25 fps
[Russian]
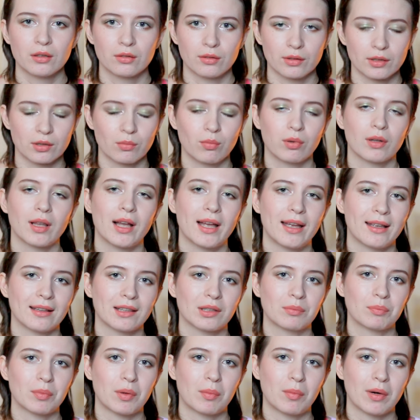но это была
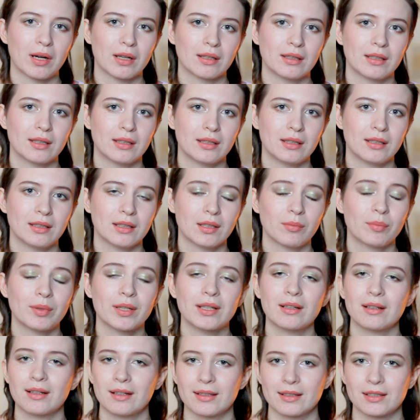эта помада. И она
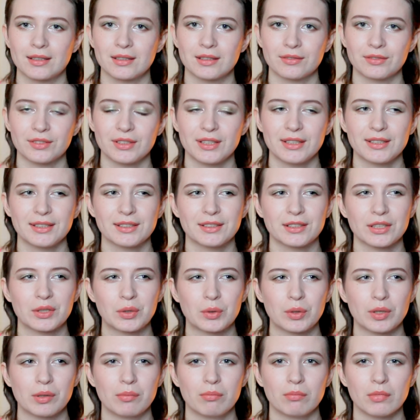прекрасна. Вы знаете,
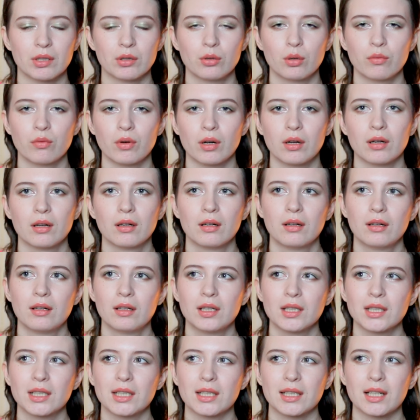такой
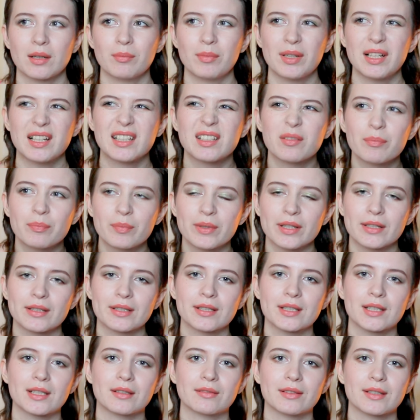
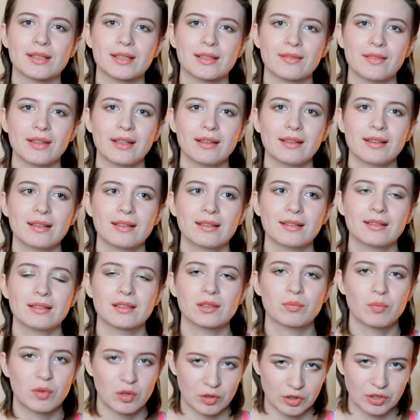медово-карамельно-персиковый цвет
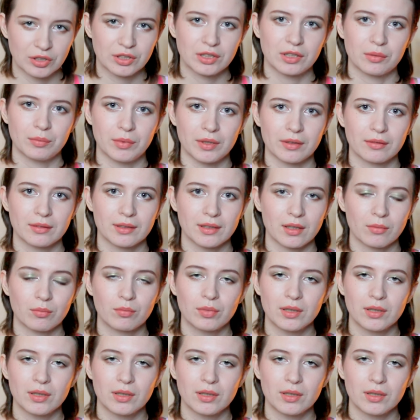с блестками. Там